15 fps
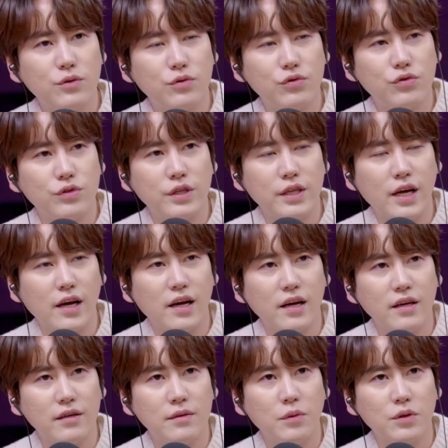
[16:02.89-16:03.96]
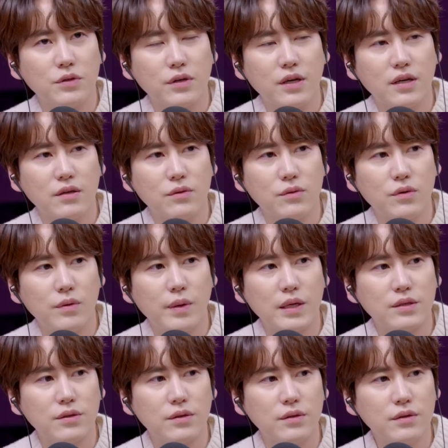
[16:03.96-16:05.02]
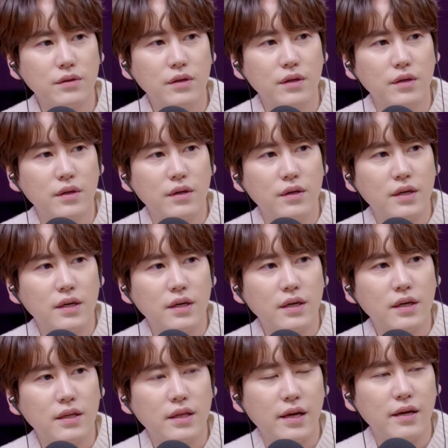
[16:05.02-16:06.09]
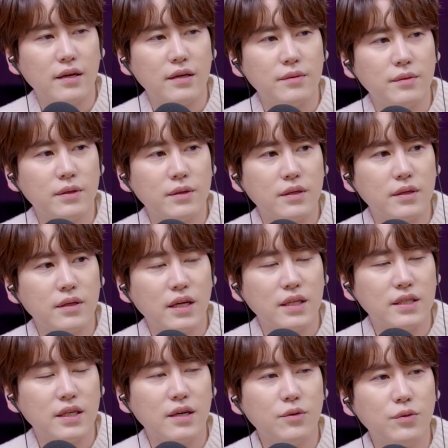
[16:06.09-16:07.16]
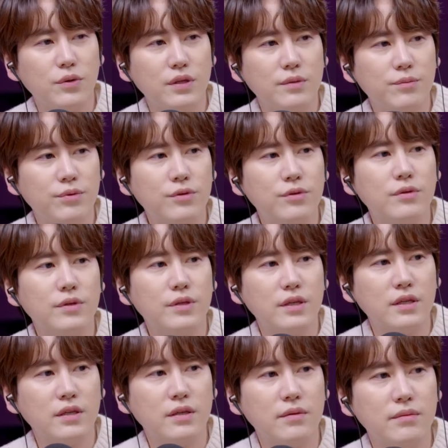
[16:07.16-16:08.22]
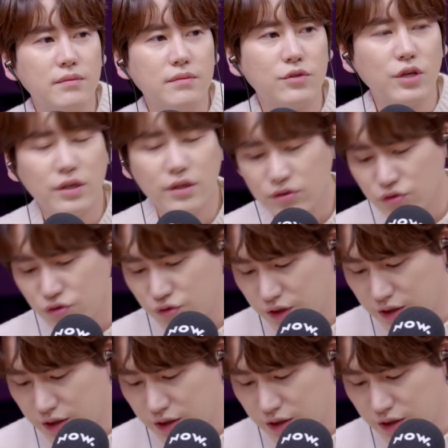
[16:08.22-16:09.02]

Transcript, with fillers: 활동 중이다를 먼저 깔아놓은 걸 봐선 다양한 그 같이 하고 있는 프로그램 촬영